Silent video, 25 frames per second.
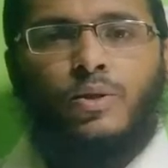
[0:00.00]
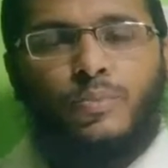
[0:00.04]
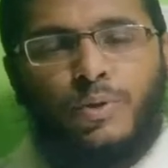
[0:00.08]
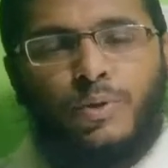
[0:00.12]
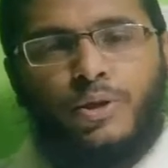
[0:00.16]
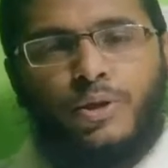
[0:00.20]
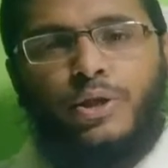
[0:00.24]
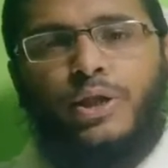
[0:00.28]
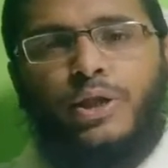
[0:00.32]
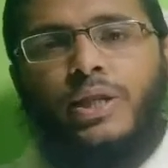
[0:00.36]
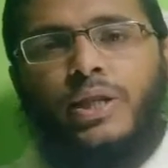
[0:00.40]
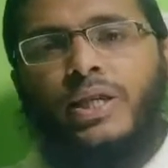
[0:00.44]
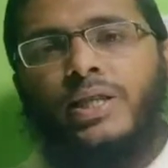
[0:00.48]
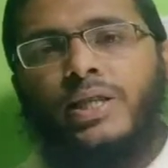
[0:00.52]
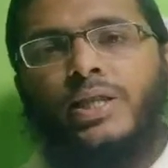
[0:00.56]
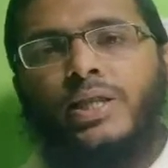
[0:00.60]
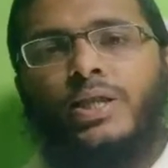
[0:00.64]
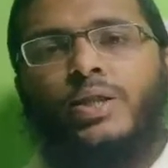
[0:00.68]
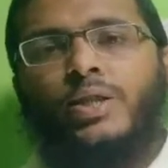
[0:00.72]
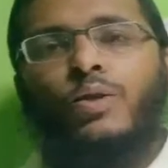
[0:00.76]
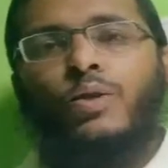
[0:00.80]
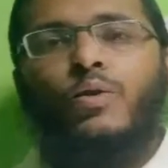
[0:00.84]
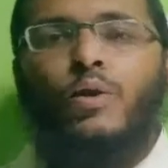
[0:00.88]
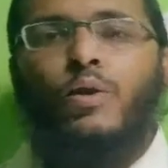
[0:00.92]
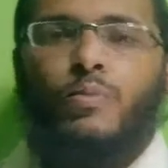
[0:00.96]
সুপ্রিয়
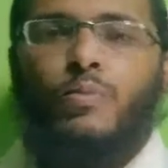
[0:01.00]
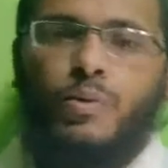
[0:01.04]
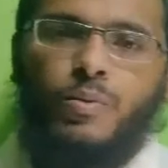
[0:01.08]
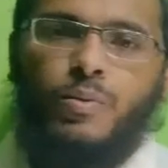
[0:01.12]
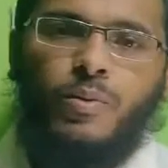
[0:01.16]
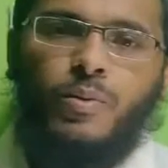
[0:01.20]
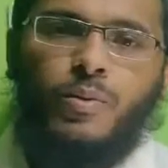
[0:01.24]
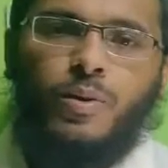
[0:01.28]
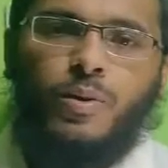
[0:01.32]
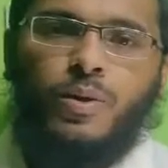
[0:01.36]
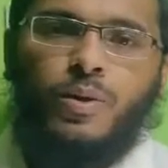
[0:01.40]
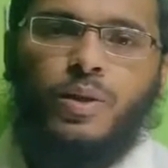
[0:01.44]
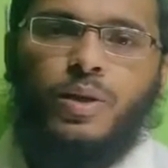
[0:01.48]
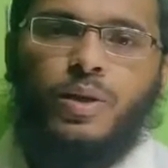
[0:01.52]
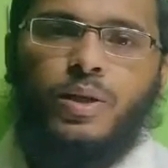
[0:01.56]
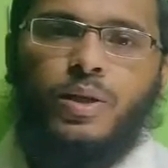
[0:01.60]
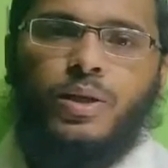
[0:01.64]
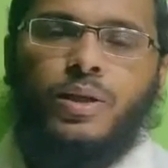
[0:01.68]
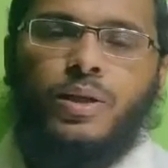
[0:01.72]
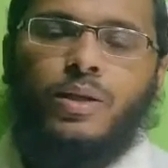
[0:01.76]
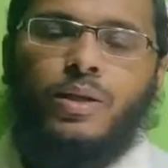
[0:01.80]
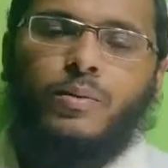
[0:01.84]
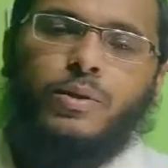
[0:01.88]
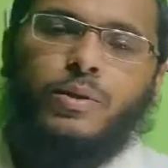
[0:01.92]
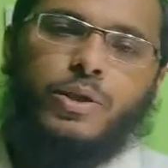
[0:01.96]
শিক্ষার্থী অভিভাবক
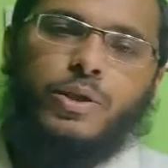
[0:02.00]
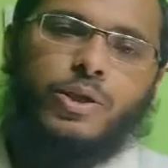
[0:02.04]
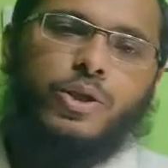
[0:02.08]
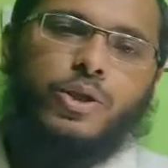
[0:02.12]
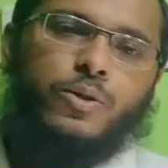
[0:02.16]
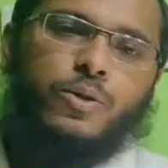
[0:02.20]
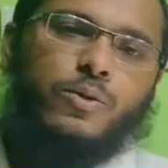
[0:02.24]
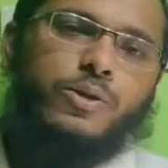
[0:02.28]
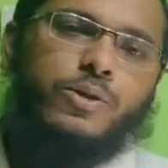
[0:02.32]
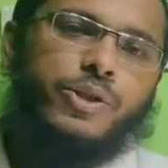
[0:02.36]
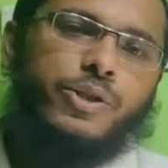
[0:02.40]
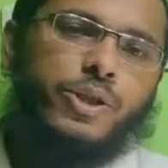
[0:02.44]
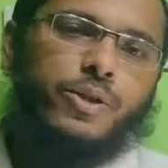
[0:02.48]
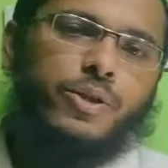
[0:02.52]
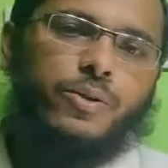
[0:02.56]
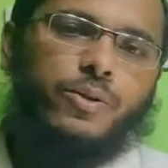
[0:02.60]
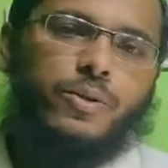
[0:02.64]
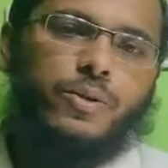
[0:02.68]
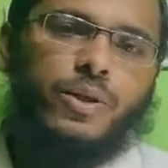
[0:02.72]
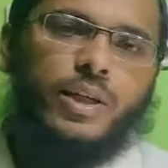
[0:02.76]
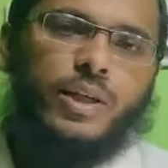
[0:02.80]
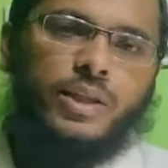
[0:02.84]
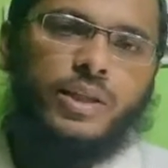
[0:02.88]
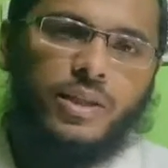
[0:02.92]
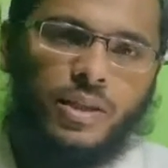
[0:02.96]
এবং যে সকল
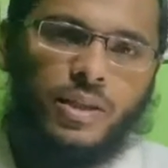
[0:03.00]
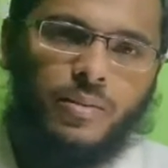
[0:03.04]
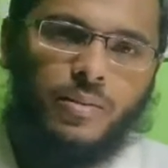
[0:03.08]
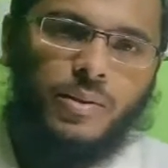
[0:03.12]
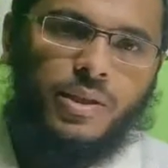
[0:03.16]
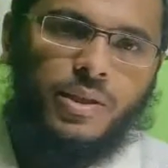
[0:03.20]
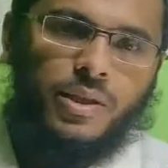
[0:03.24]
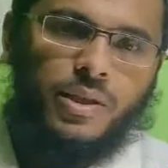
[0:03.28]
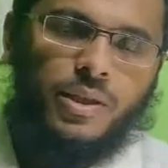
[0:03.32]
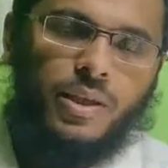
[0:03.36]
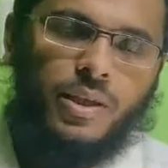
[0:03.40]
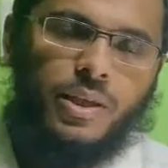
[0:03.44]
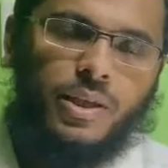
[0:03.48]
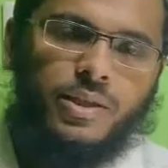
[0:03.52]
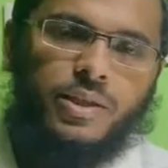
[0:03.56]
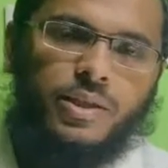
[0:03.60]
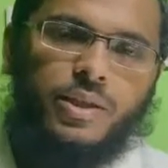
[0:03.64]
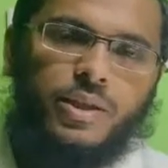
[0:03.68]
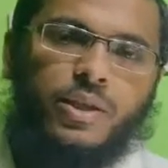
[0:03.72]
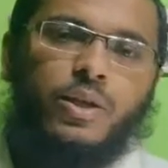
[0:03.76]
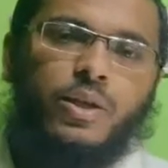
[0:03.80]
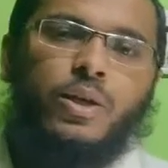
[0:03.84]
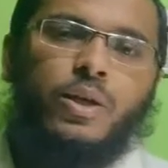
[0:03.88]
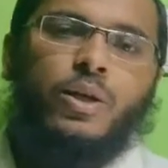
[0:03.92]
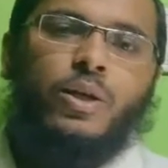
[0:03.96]
শিক্ষক আজকে আমাদের এই
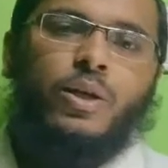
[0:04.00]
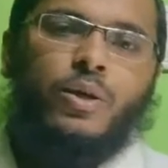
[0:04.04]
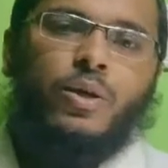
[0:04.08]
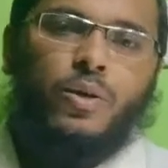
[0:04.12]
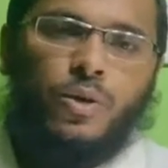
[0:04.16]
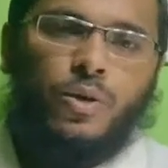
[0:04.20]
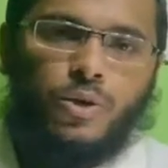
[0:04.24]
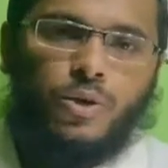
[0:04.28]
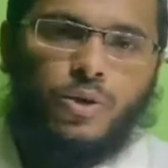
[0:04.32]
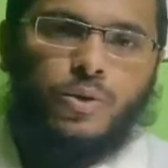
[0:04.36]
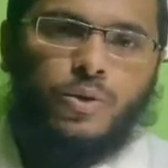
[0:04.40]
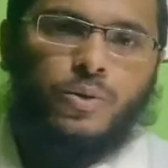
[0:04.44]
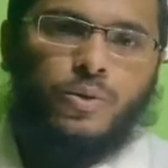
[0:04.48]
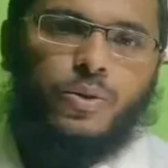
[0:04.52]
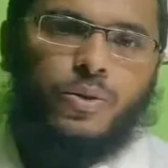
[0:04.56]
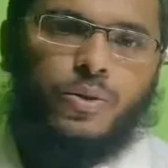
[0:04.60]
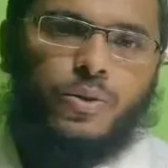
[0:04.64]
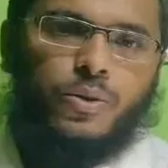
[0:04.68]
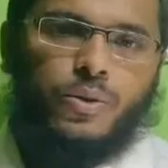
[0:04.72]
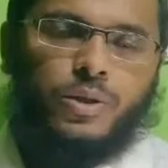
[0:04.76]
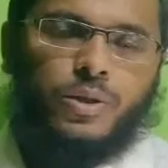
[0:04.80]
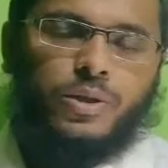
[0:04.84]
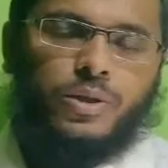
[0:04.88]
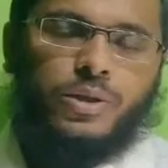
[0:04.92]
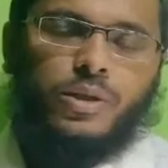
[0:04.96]
ক্লাসে অংশগ্রহণ
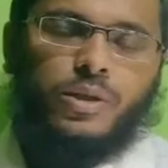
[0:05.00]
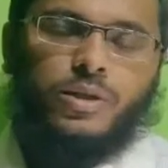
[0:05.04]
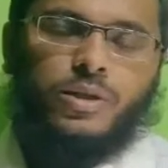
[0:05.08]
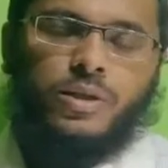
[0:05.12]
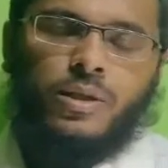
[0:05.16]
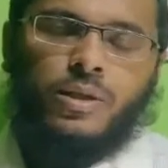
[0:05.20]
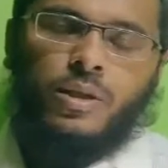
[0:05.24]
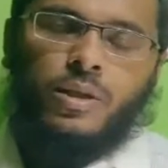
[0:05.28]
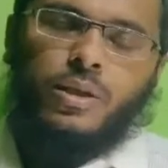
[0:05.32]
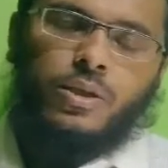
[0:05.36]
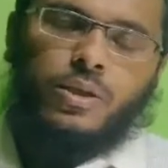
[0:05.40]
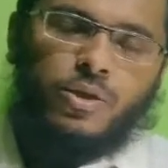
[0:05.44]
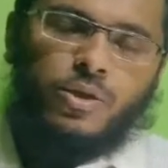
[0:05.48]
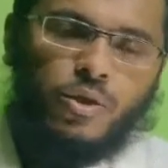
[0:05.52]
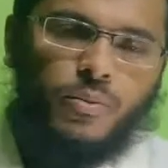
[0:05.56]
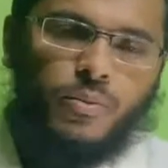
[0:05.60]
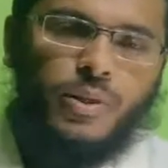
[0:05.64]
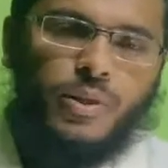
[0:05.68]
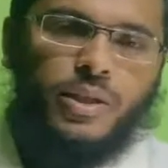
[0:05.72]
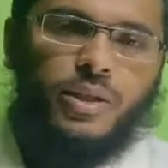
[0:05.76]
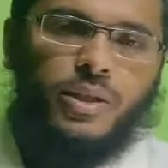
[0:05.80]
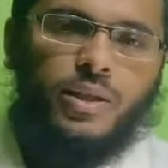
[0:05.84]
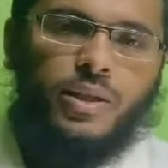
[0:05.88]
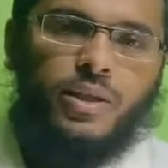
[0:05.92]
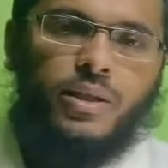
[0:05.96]
করেছেন
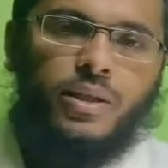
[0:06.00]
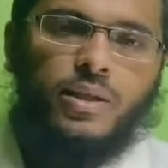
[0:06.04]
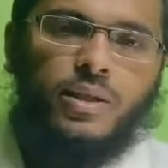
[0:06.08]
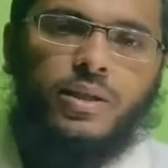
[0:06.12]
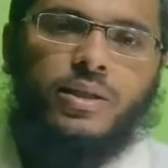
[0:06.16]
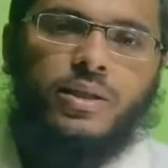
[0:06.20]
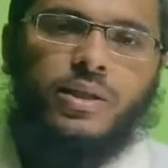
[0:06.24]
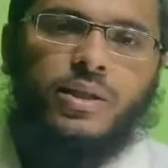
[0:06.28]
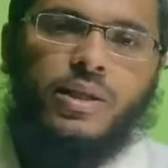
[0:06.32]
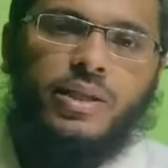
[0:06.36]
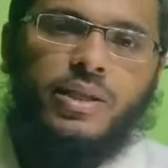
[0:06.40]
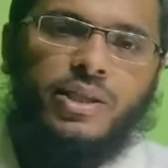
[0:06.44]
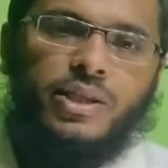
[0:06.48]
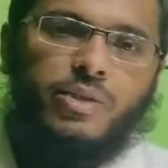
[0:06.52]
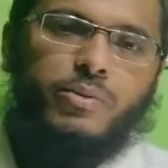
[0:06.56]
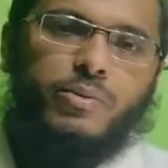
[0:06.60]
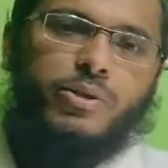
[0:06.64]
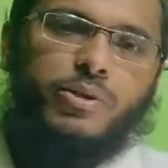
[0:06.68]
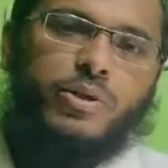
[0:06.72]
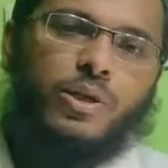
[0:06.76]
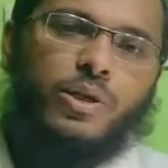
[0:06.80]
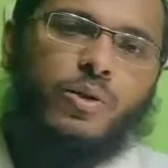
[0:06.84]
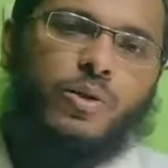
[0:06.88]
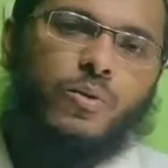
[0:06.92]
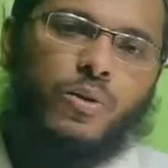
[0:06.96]
সবাইকে সিলেট
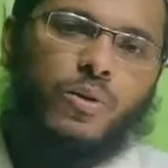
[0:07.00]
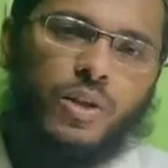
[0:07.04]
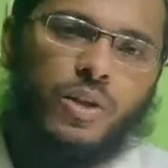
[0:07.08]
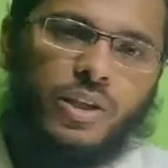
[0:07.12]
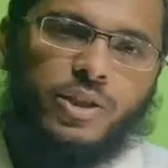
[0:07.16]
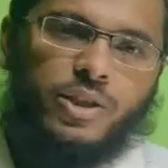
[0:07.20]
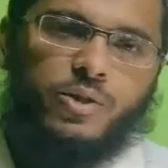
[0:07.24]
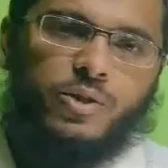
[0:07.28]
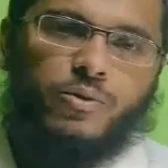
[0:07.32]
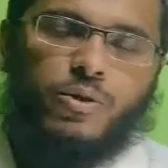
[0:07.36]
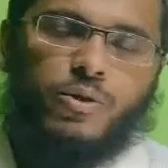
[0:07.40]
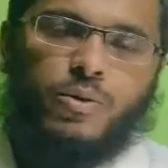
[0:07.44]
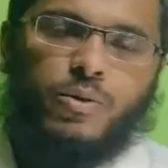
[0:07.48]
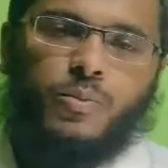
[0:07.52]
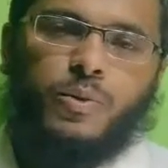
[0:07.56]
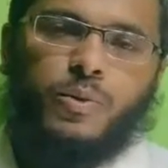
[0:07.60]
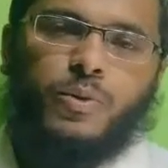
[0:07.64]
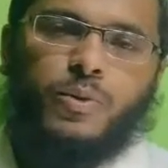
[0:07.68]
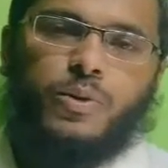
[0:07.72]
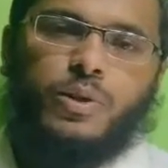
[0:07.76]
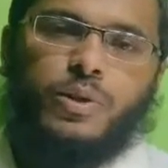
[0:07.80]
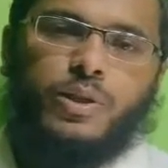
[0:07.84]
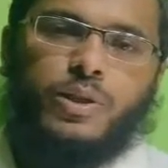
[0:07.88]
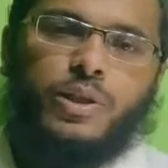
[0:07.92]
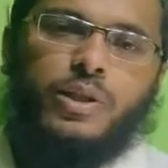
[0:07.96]
ডিভিশনাল অনলাইন স্কুলের
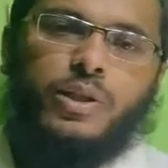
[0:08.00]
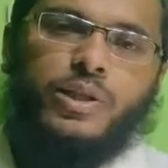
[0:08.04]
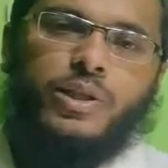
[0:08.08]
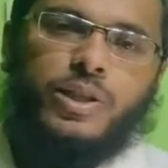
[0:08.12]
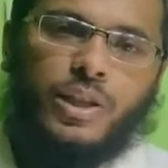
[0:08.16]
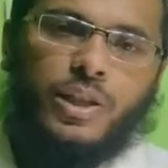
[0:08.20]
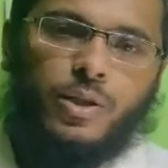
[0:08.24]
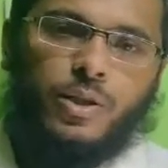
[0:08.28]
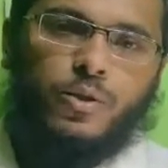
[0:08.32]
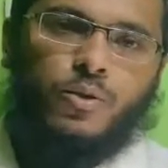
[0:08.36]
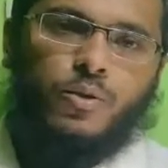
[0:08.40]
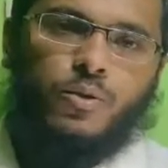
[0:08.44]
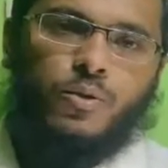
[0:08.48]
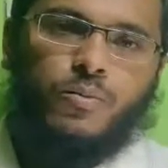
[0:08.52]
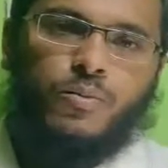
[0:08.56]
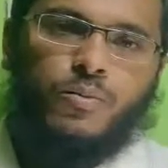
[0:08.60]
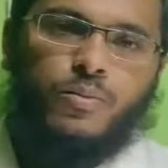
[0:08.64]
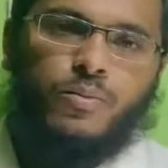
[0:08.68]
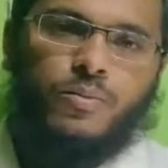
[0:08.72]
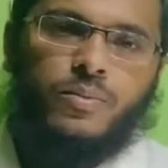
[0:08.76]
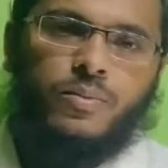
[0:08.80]
পক্ষ থেকে স্বাগতম